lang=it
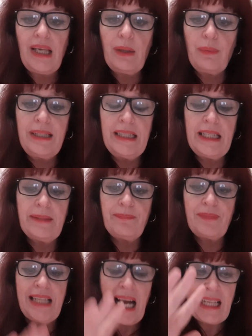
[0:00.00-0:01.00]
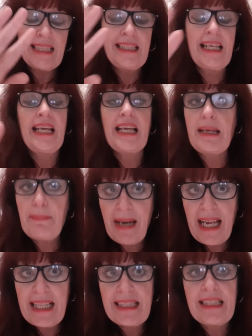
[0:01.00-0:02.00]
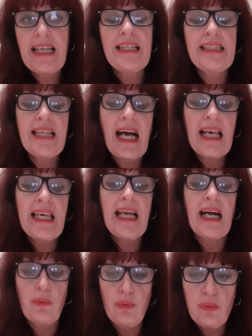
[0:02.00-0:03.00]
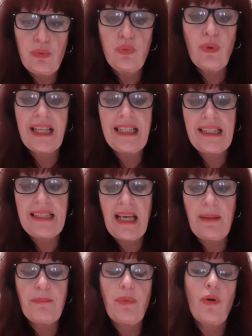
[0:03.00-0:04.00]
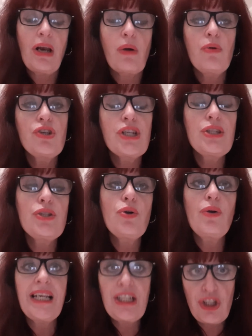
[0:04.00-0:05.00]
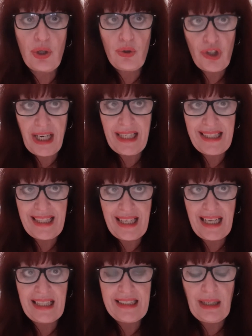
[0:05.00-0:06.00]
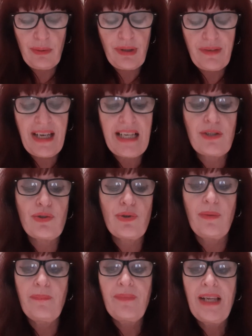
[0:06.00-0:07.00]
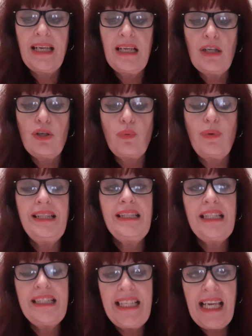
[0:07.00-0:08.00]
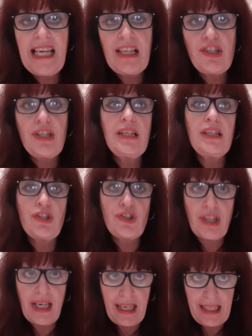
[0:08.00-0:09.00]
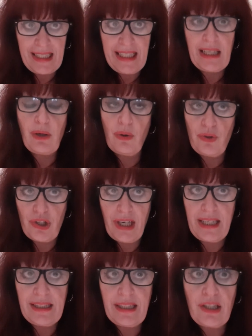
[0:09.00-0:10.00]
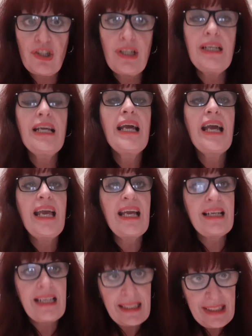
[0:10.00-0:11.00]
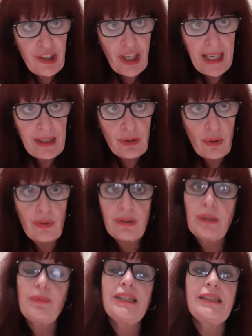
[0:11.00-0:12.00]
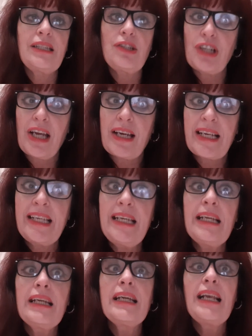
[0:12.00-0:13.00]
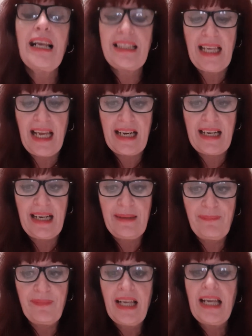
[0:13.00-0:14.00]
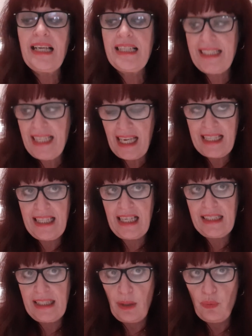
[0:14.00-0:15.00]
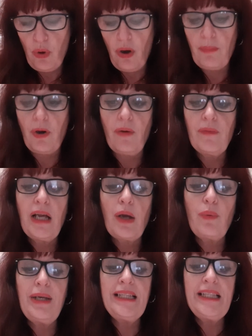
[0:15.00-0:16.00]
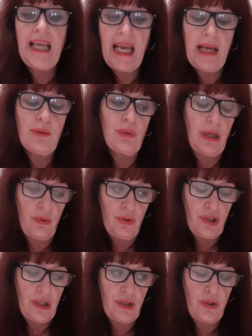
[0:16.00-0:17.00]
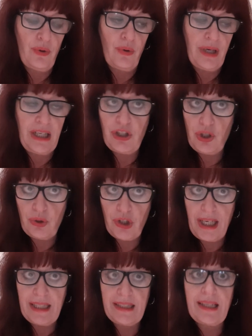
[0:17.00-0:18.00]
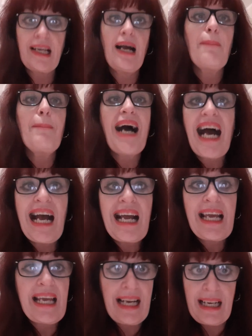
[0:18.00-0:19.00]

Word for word: quindi Dante riprende dalla cultura del tempo la concezione geocentrica dell'universo, quindi dieci cerchi concentrici e al centro di questi cerchi la Terra sede dell'uomo. Quindi è una concezione geocentrica ma anche